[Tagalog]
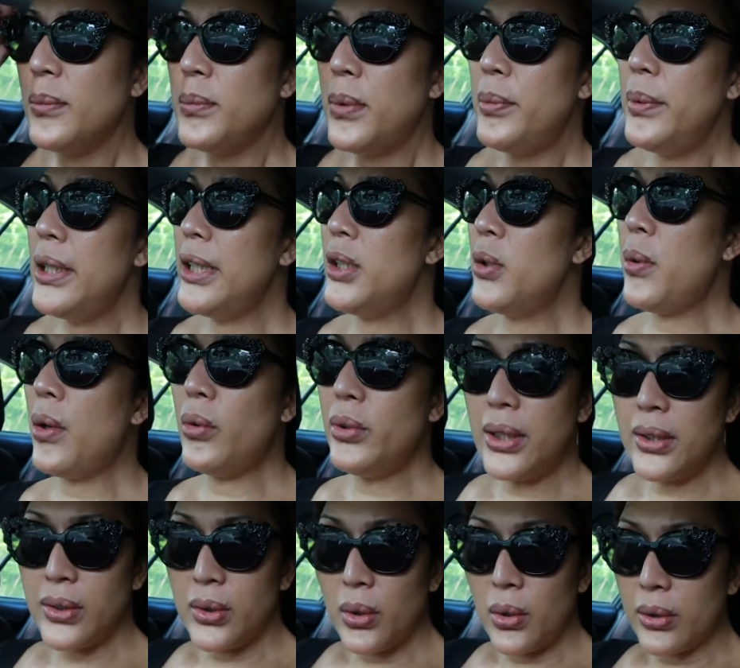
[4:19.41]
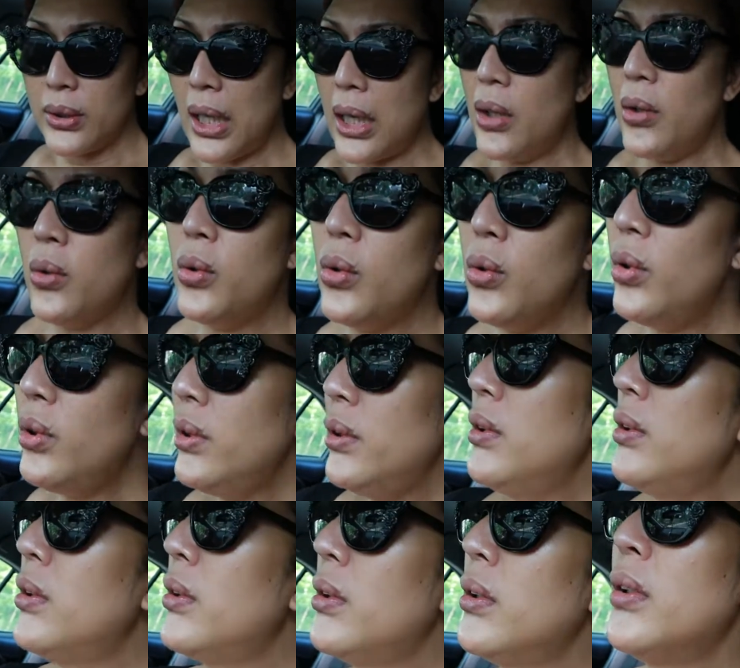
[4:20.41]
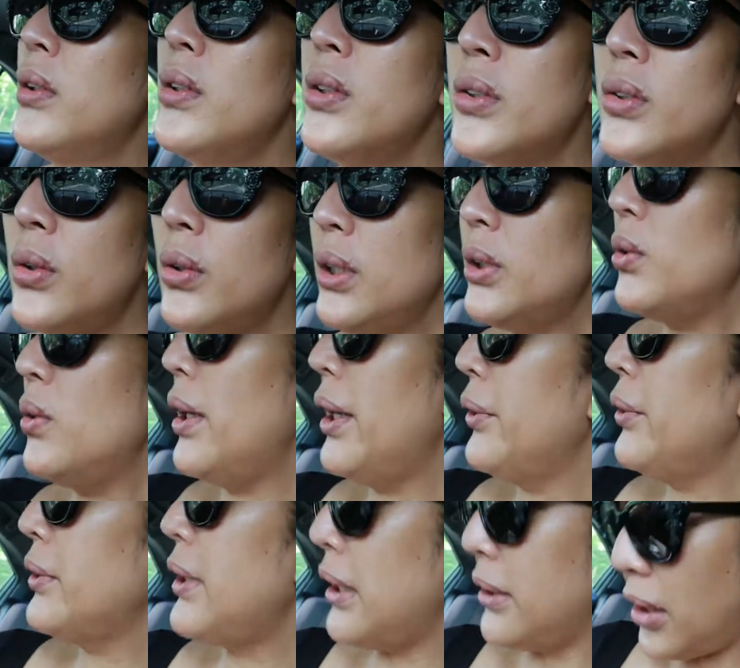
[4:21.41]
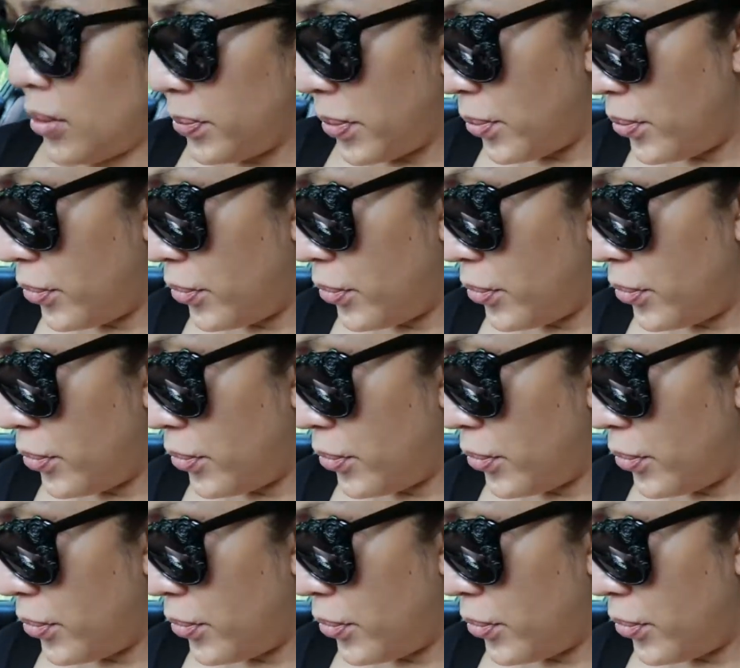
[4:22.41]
Bumili daw ako ng sotanghon. So ito ngayon tatakbo